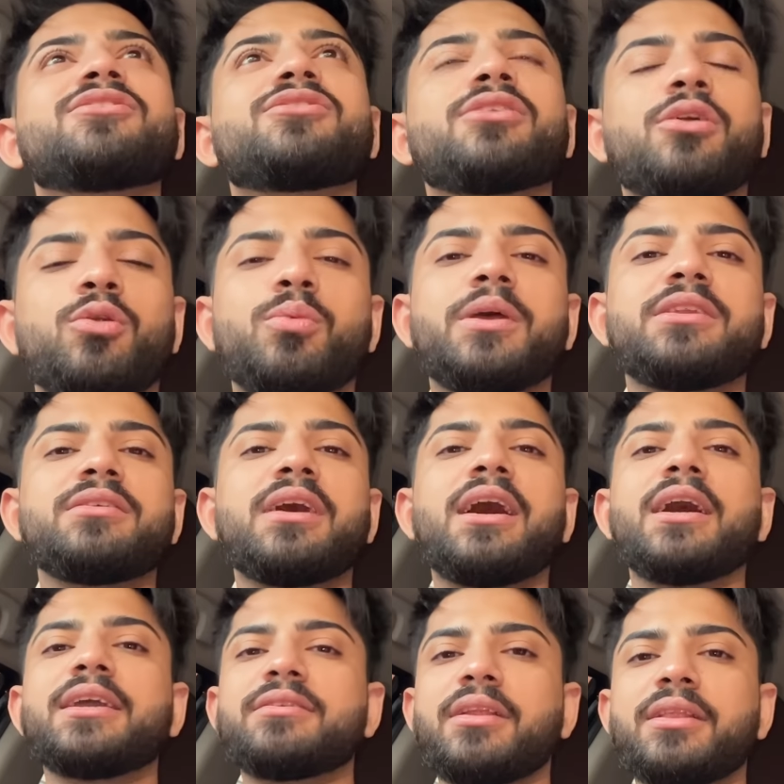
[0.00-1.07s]
चलो भाई
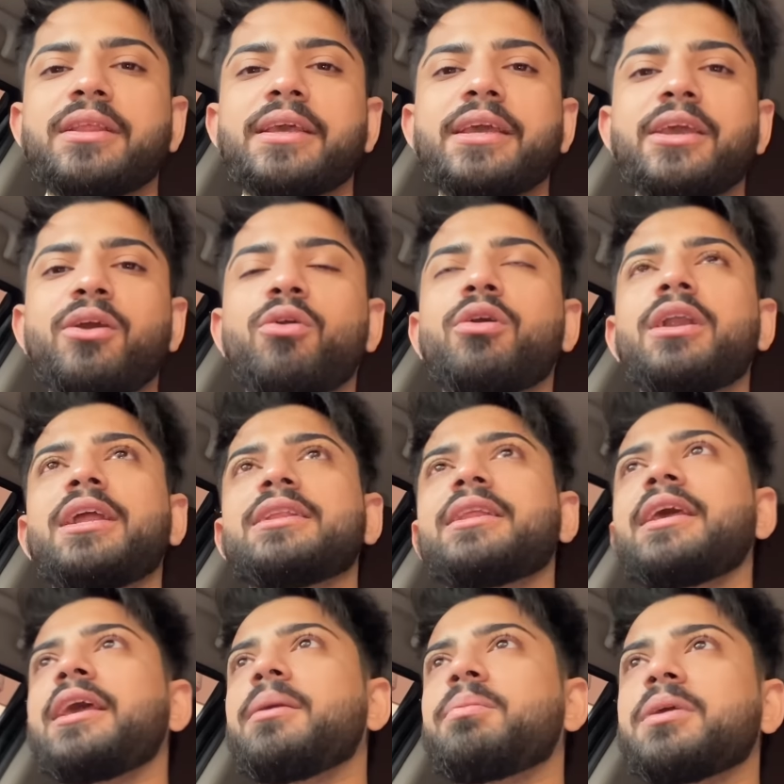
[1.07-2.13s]
आगे चलते हैं और लेते
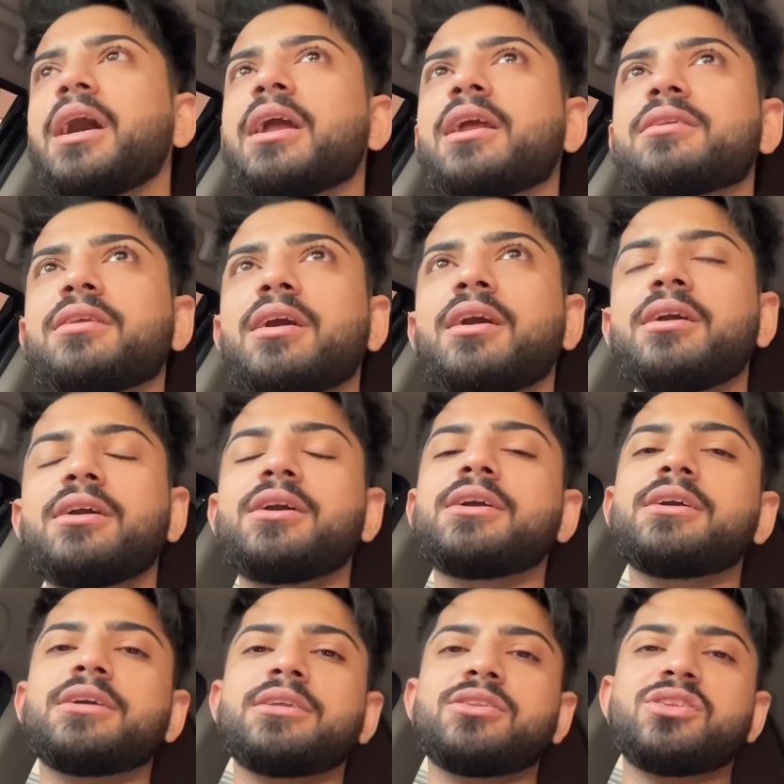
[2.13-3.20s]
हैं एक प्यारा सा
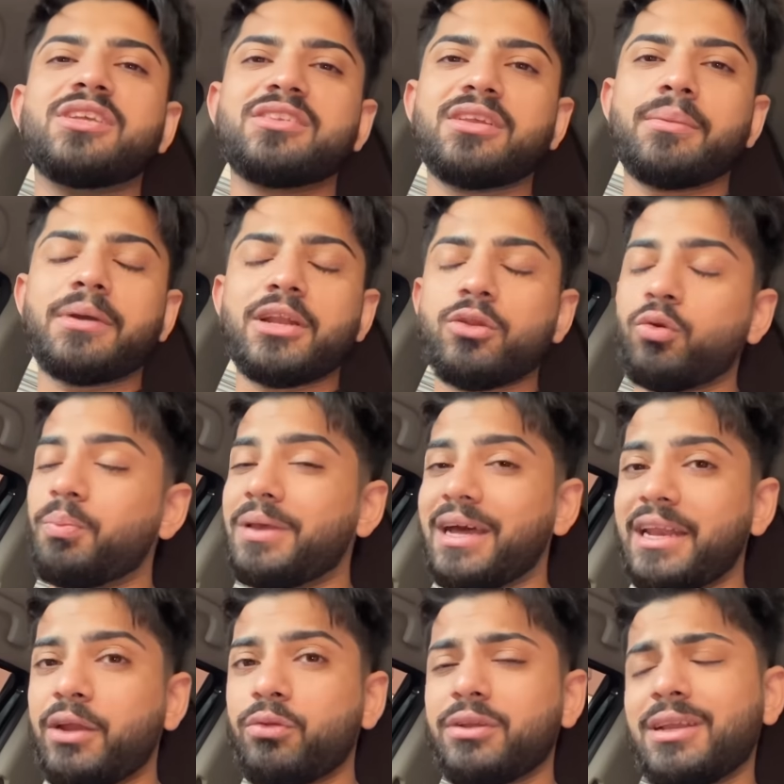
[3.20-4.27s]
जैसे हमारे दो
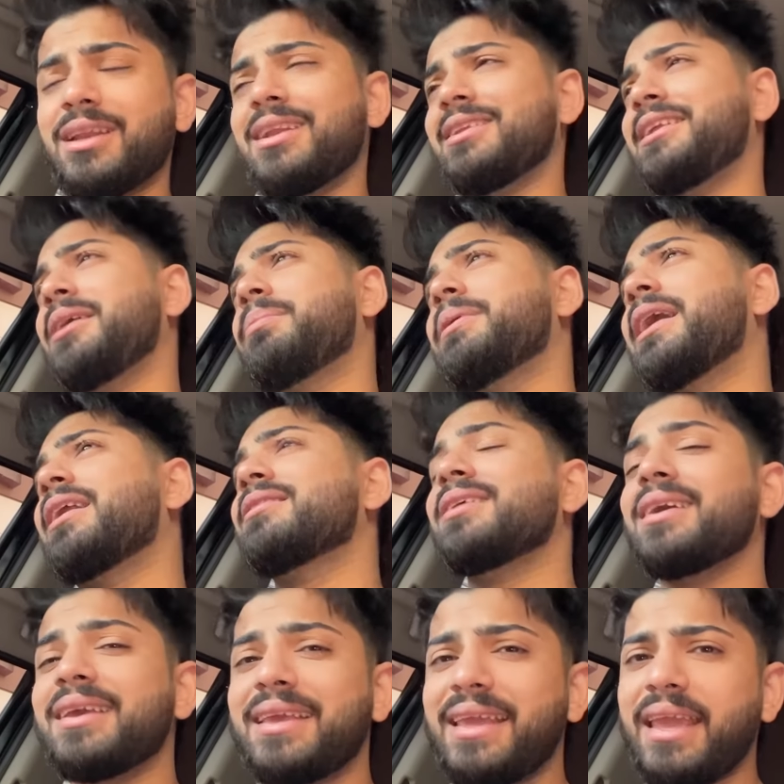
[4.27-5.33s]
प्यारे हैं उनके लिए लेते हैं प्यारा सा
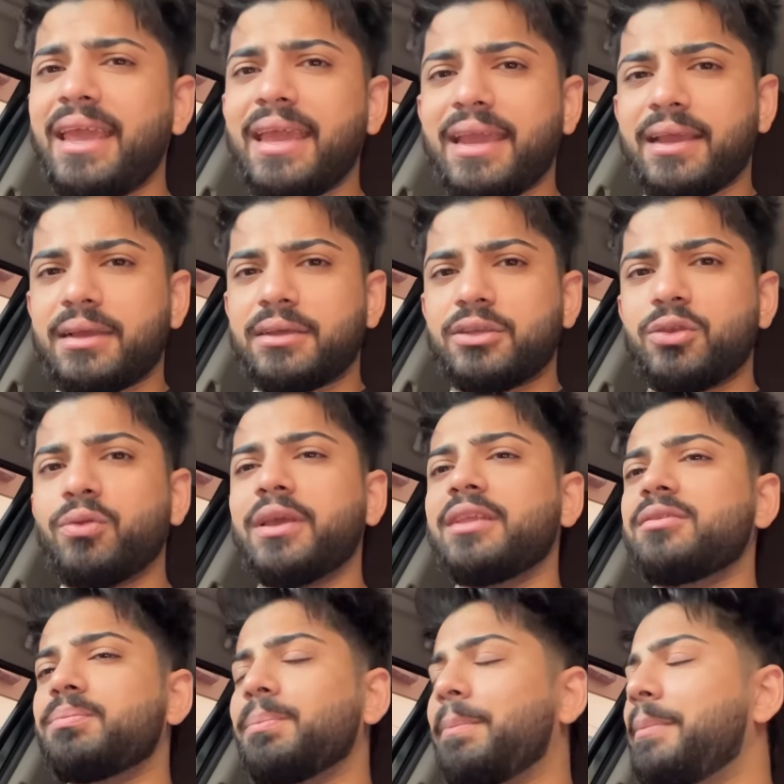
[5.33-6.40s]
केक क्योंकि
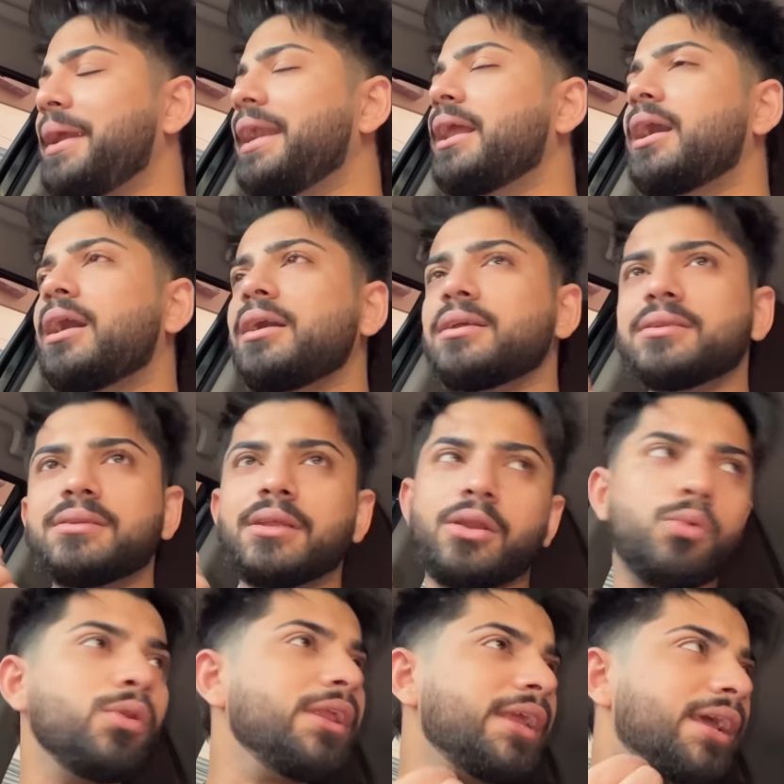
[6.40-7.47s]
मीठा
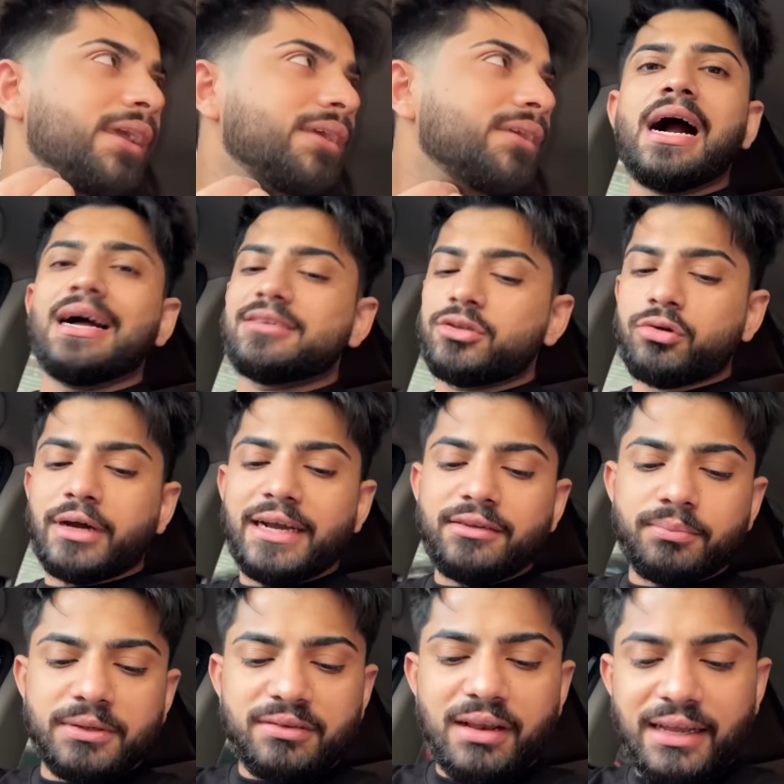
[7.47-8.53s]
ज़रूरी है अच्छा तो गाई
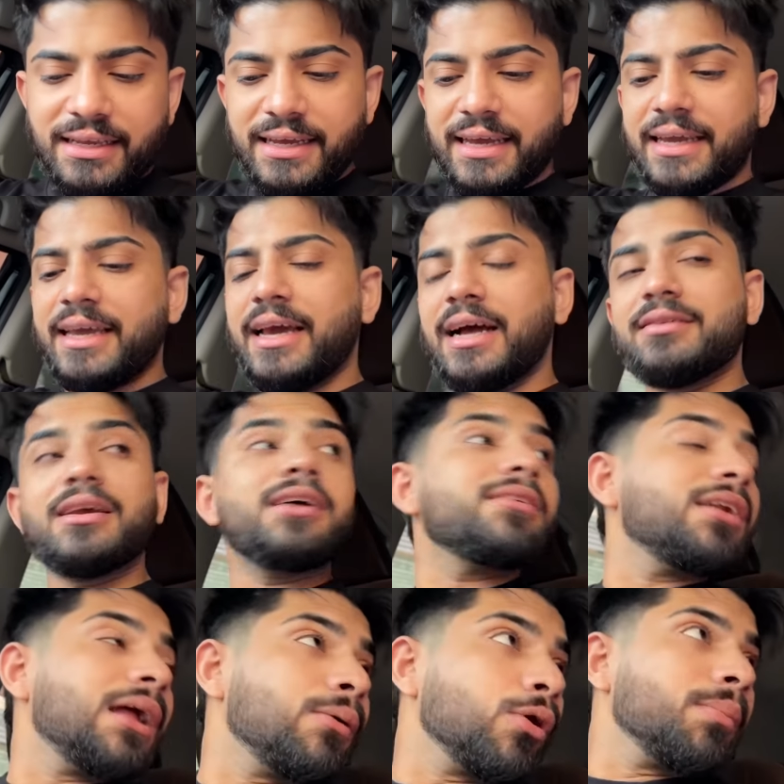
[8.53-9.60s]
मसला ये है कि अच्छा
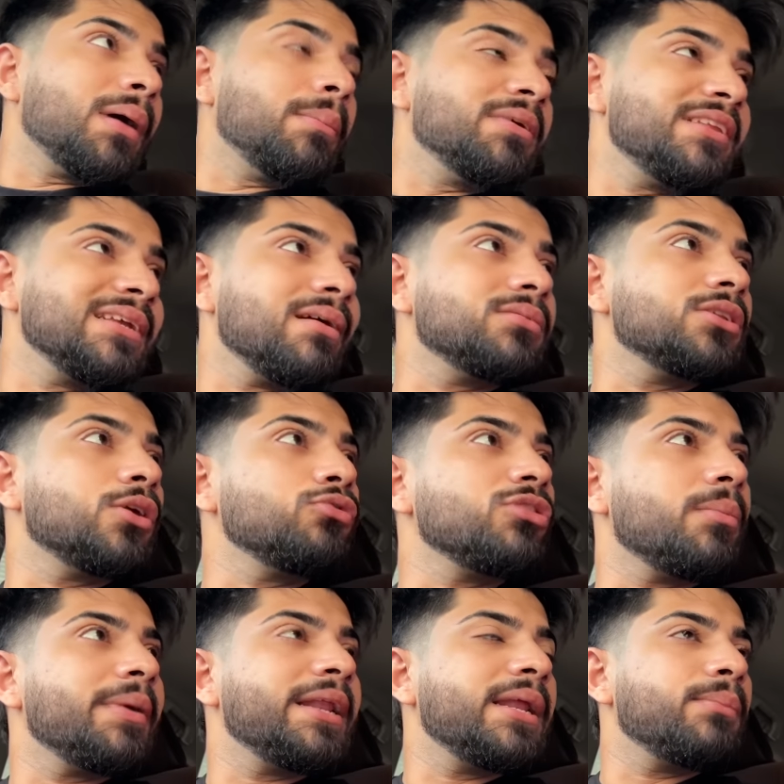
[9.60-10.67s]
जना कोई बात मज़े की बात बताऊँ
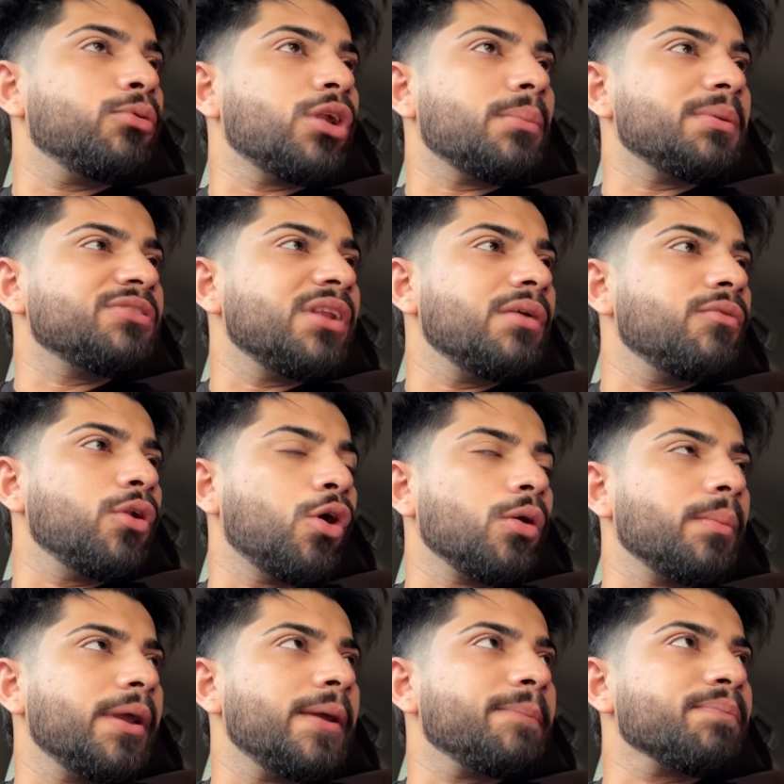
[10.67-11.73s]
जब मैंने पूरा पिछले ब्लॉग
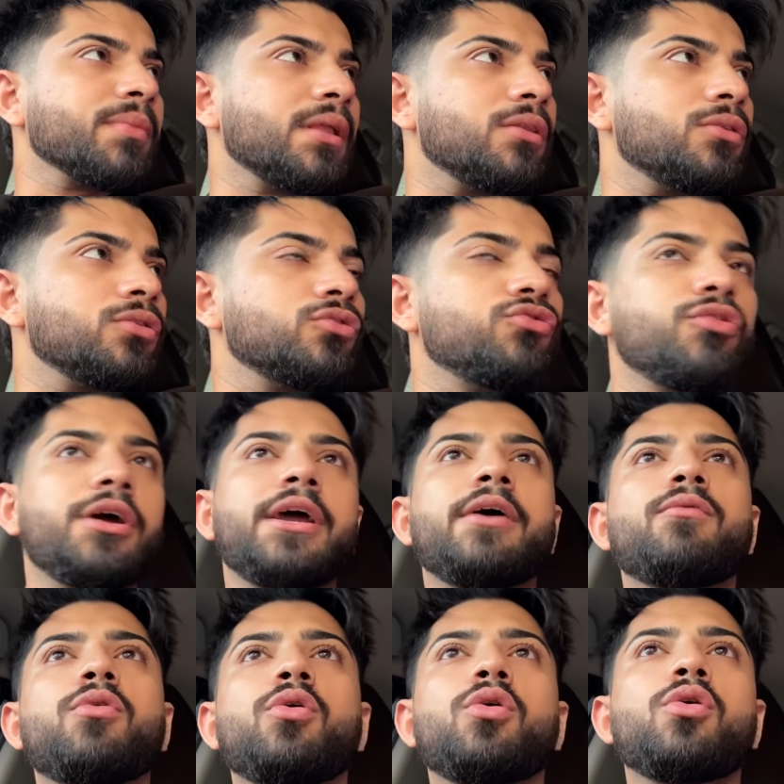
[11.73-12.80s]
में जो है
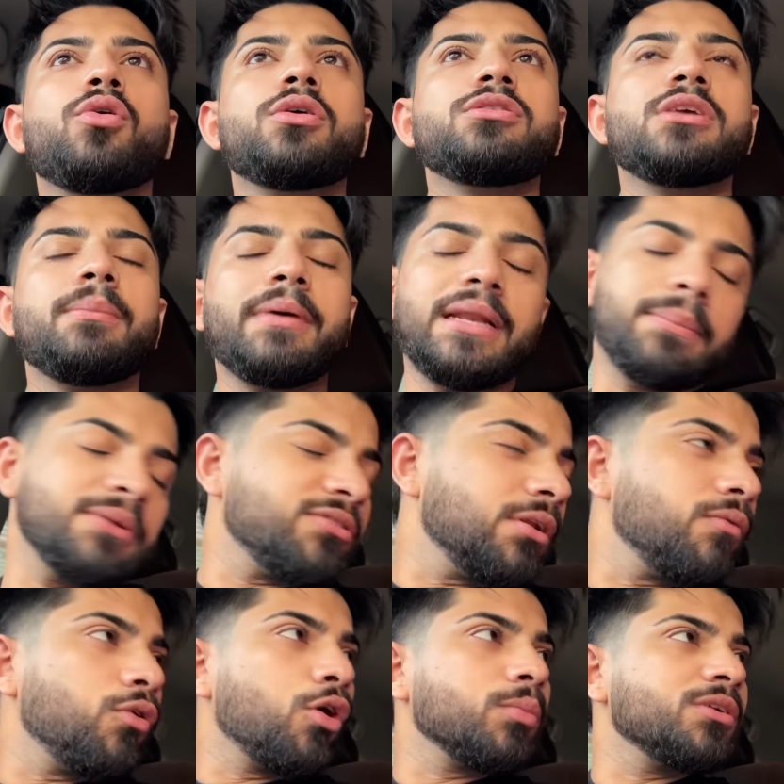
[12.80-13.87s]
वो जब मैंने पिछले
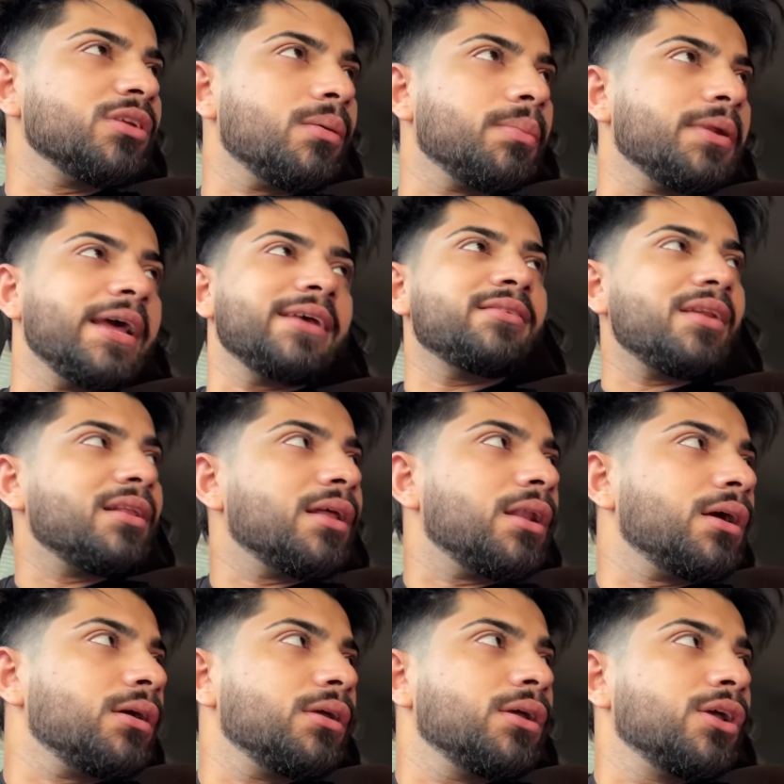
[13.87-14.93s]
ब्लॉग में जब अपना एक्सरे
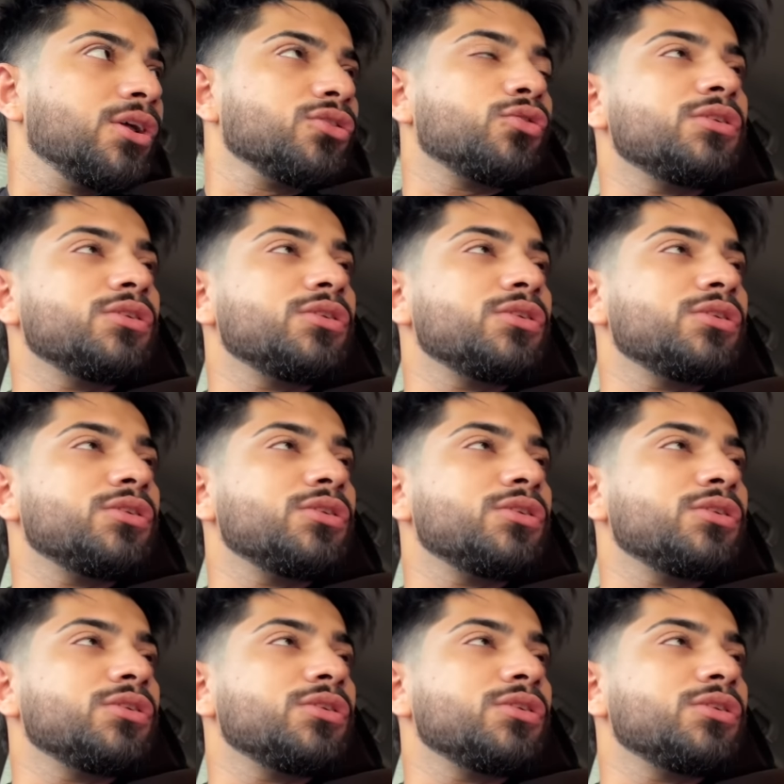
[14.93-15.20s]
डाला हम्म।